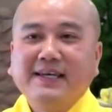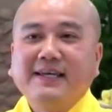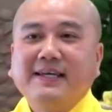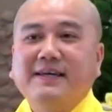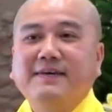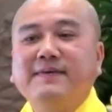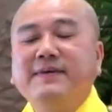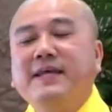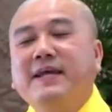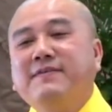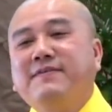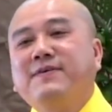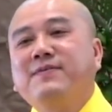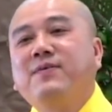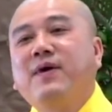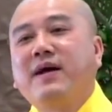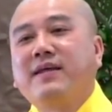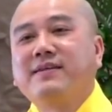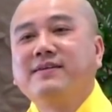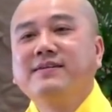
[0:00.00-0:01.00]
Thì bây giờ Pháp
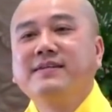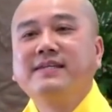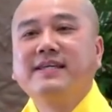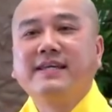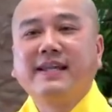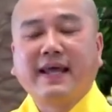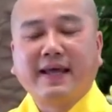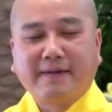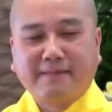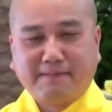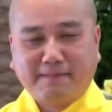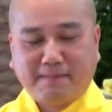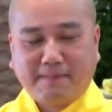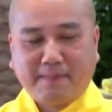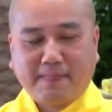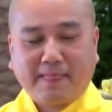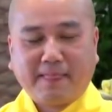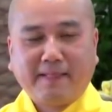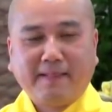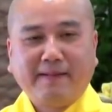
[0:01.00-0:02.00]
Hòa thưa vậy nè,
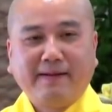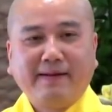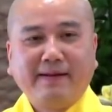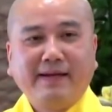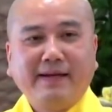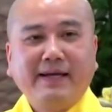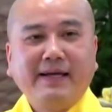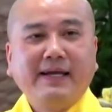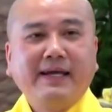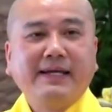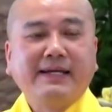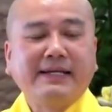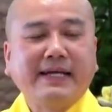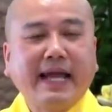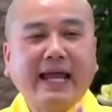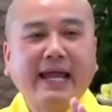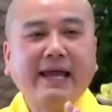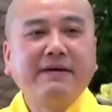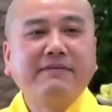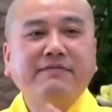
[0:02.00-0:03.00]

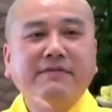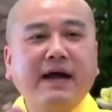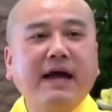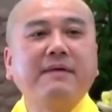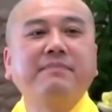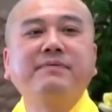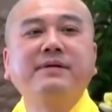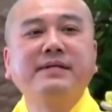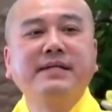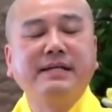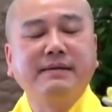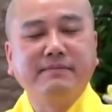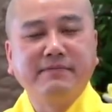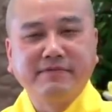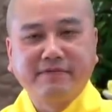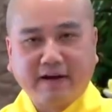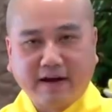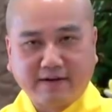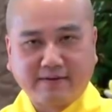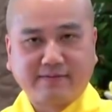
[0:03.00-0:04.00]
nghe Pháp với niệm
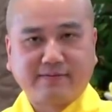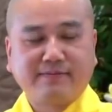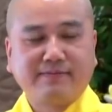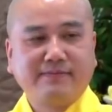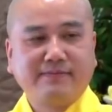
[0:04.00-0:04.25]
Phật.